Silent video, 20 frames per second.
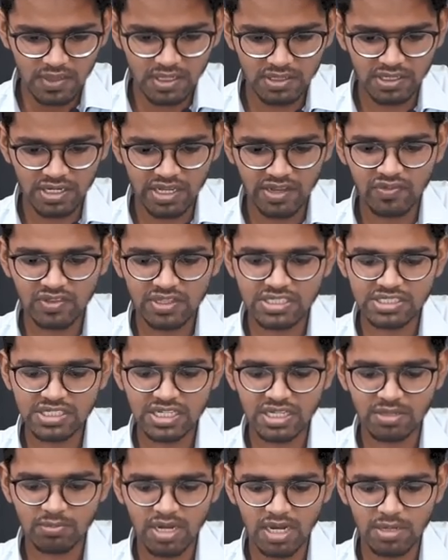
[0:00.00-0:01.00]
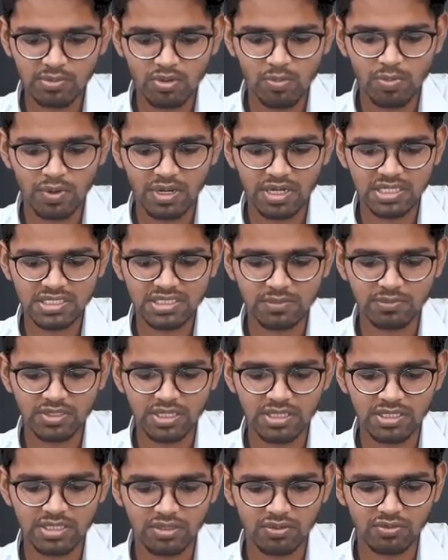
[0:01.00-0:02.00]
डेफिनेशन एक बार आपको पढ़ के समझा
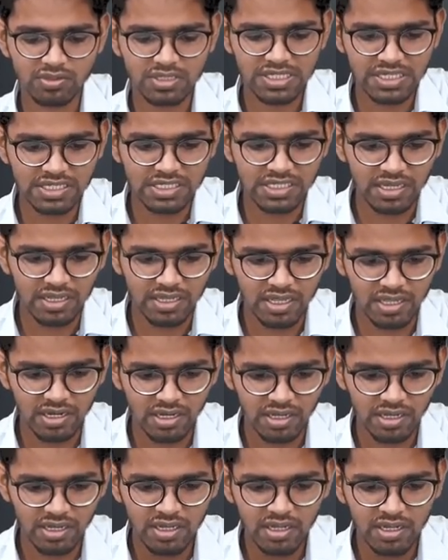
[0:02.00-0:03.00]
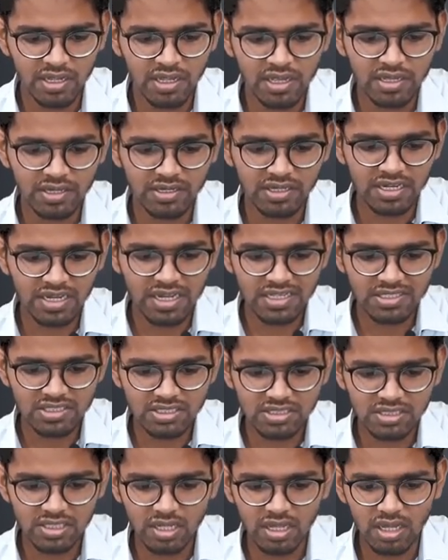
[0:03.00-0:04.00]
देता हूँ कि ये क्या कह रहा है
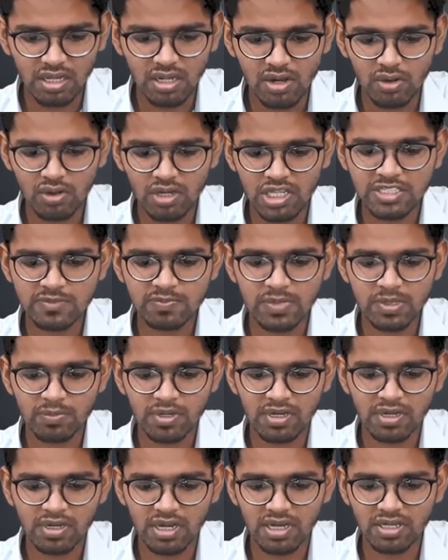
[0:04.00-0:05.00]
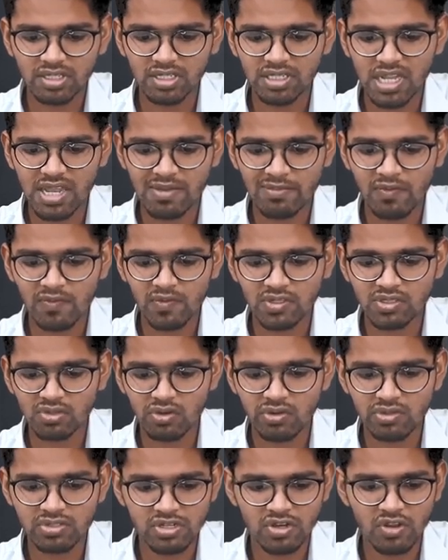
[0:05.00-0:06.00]
रियलाइजेशन अकाउंट इज़ प्रिपेयर एट द टाइम ऑफ
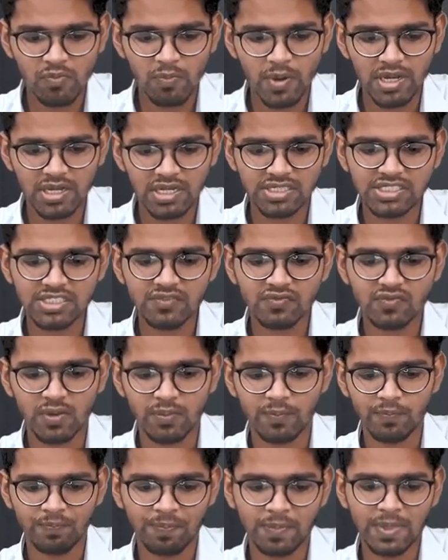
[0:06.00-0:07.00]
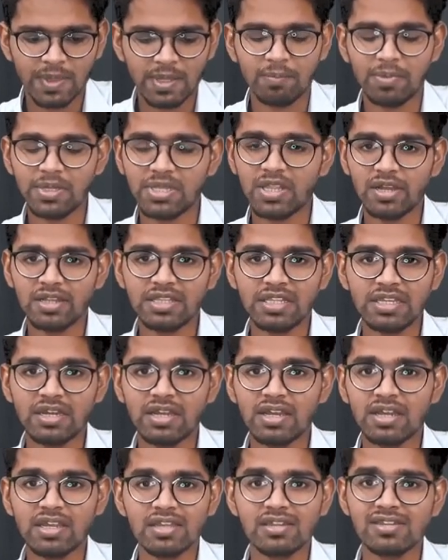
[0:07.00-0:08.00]
डिजोल्यूशन ऑफ पार्टनरशिप फॉर्म बता नहीं
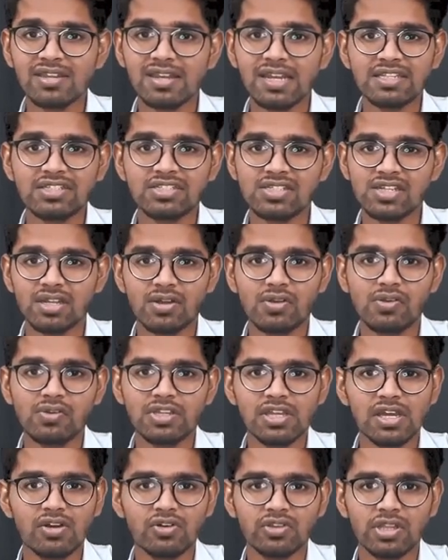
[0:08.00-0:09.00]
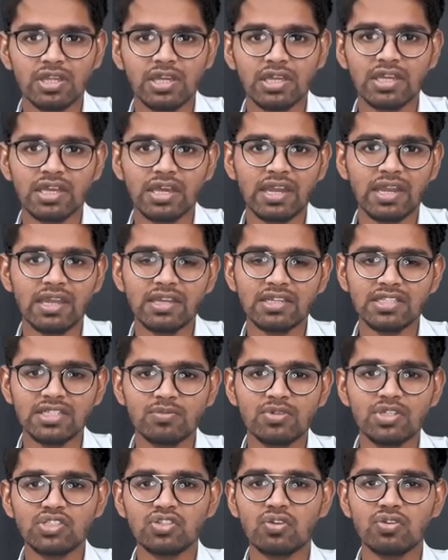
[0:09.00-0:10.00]
रहा कि रियलाइजेशन अकाउंट क्या होता है कह रहा है कि जब
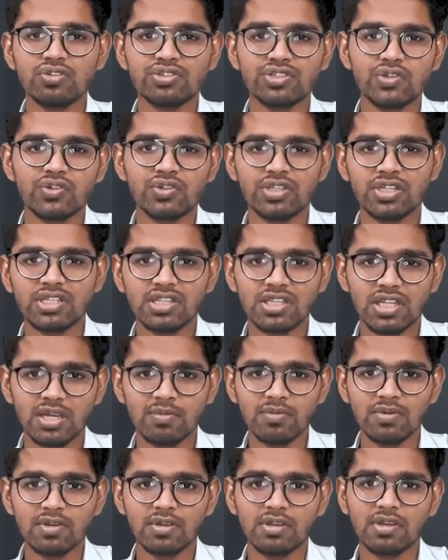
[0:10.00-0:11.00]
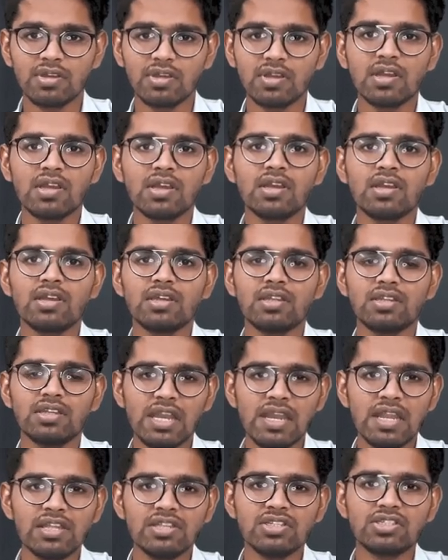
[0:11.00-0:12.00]
डिजोल्यूशन होती है तब
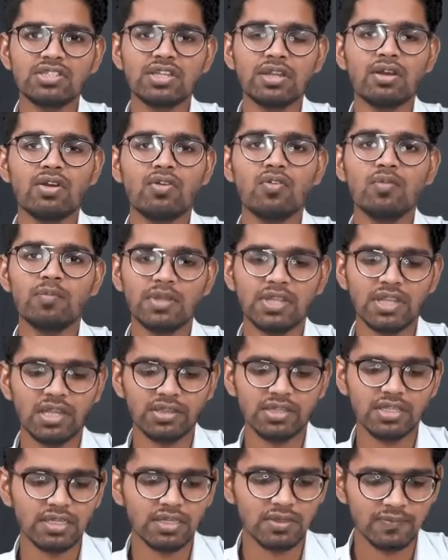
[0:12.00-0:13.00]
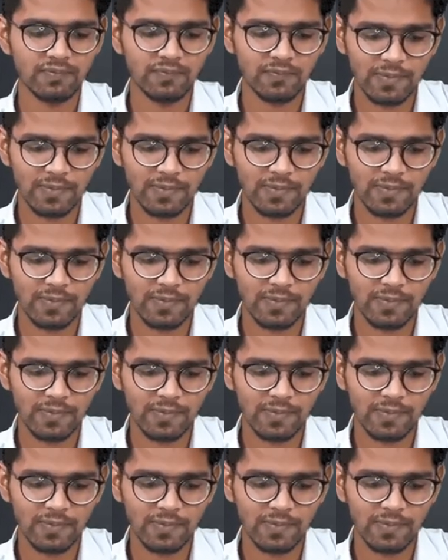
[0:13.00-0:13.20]
रियलाइजेशन अकाउंट बनाते हैं